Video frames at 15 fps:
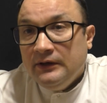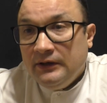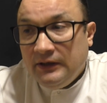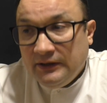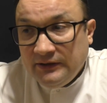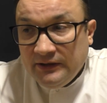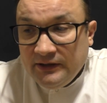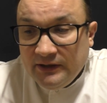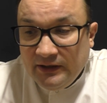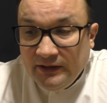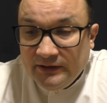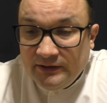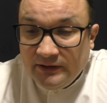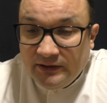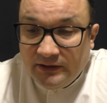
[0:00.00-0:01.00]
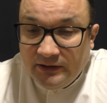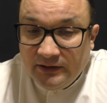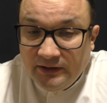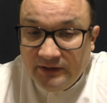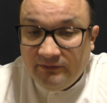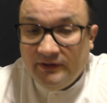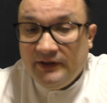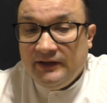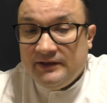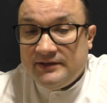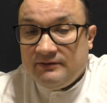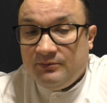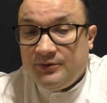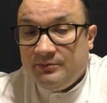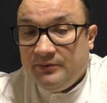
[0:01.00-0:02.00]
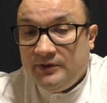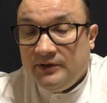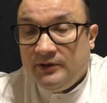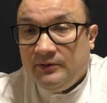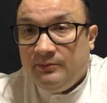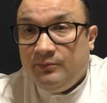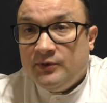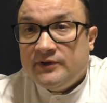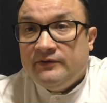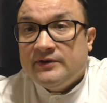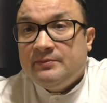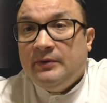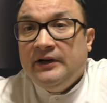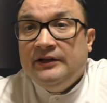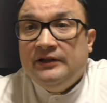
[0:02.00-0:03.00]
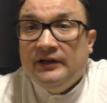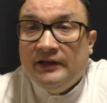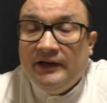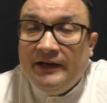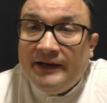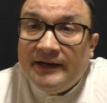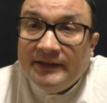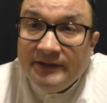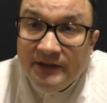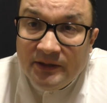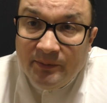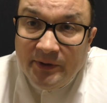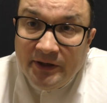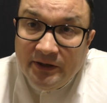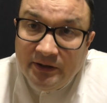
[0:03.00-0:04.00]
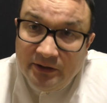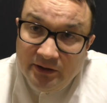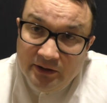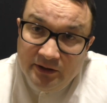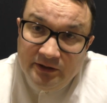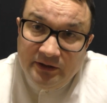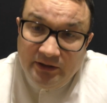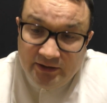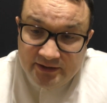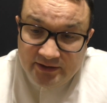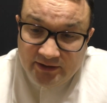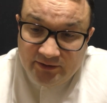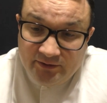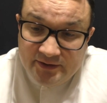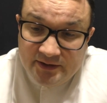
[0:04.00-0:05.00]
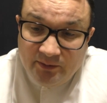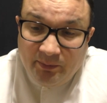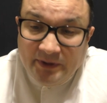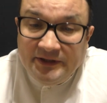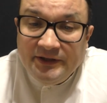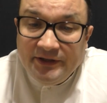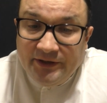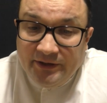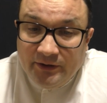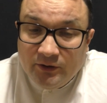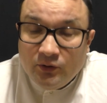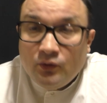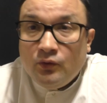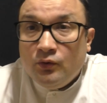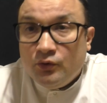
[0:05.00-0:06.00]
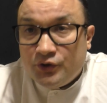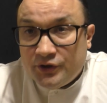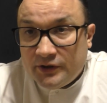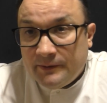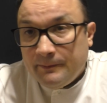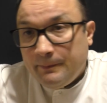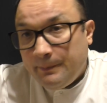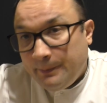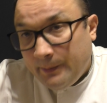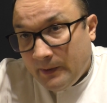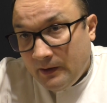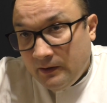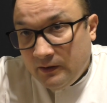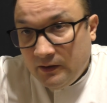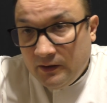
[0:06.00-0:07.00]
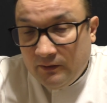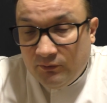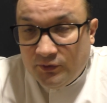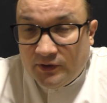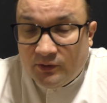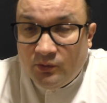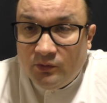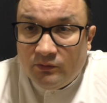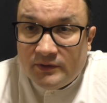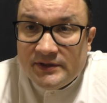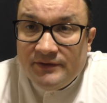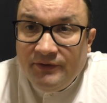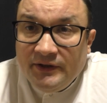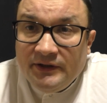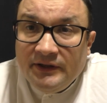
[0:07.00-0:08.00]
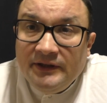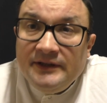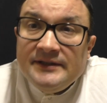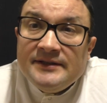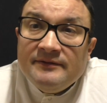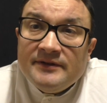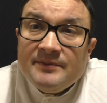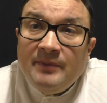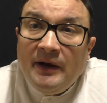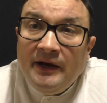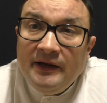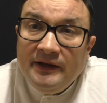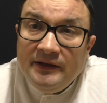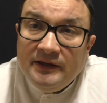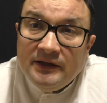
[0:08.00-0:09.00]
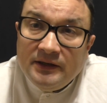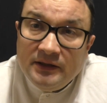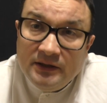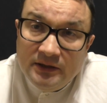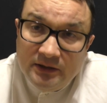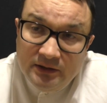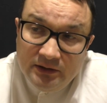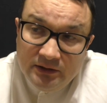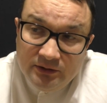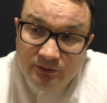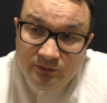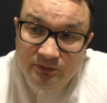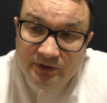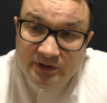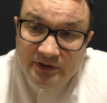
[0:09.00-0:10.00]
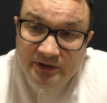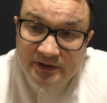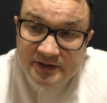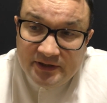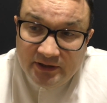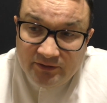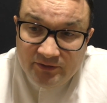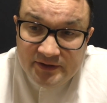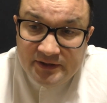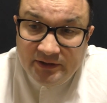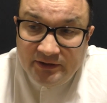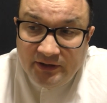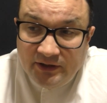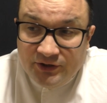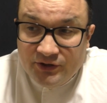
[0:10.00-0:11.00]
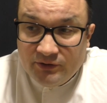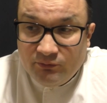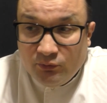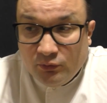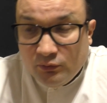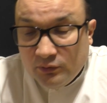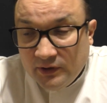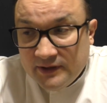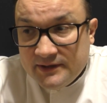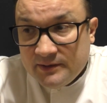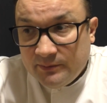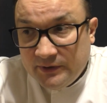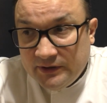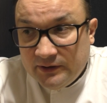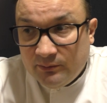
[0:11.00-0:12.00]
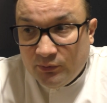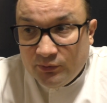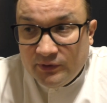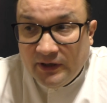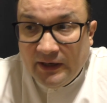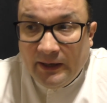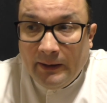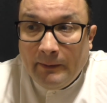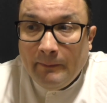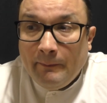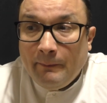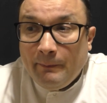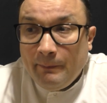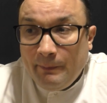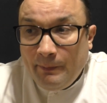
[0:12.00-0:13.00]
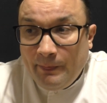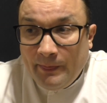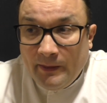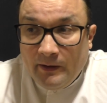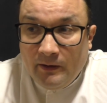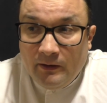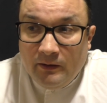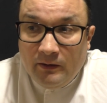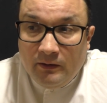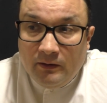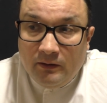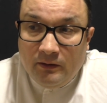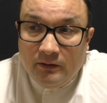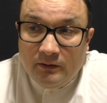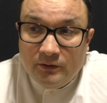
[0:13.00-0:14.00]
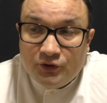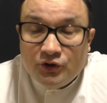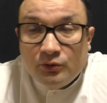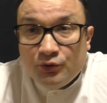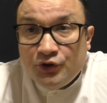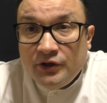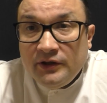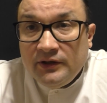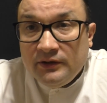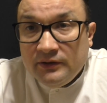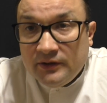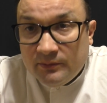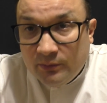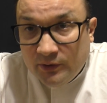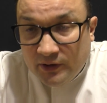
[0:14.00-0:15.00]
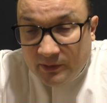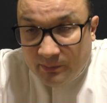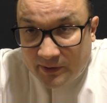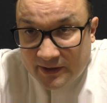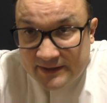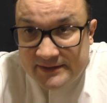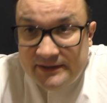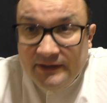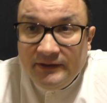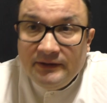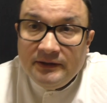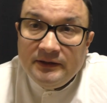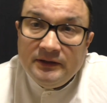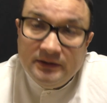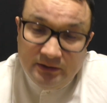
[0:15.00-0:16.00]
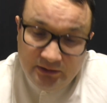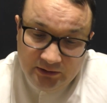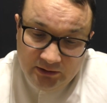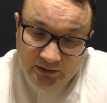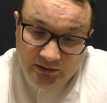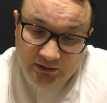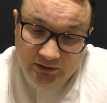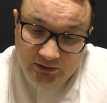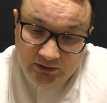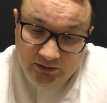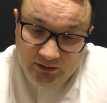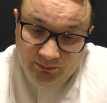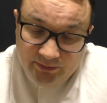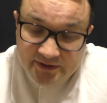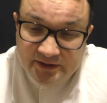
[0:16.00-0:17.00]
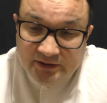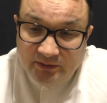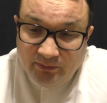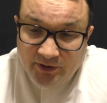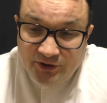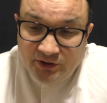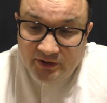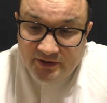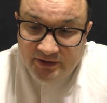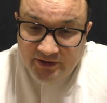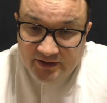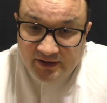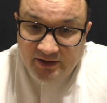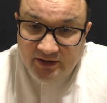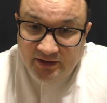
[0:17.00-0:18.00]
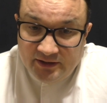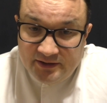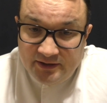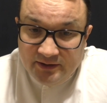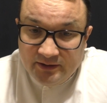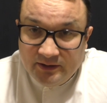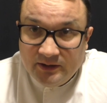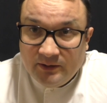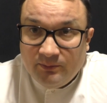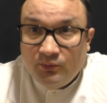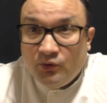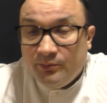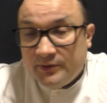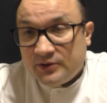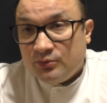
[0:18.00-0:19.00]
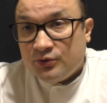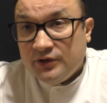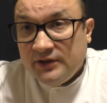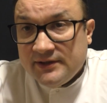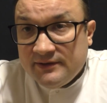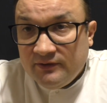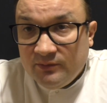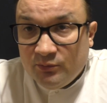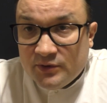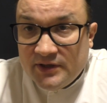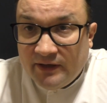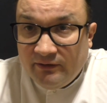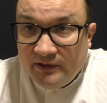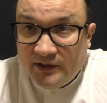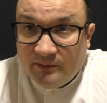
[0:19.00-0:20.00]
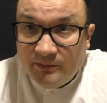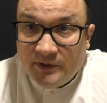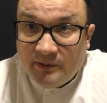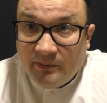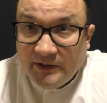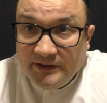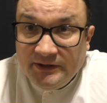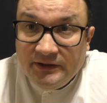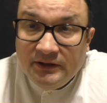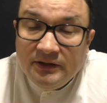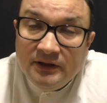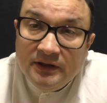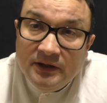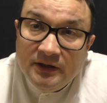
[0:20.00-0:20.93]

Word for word: Однако это является, в общем-то, поствоспалительной лейкодермой или, соответственно, потерей кожи э, вот такого цвета из-за воспаления. Ну и, соответственно, также в углу глаза мы наблюдали э, шелушение, наблюдали покраснение, а, пациент обращался несколько раз а, по месту жительства, ему ставили там дерматит,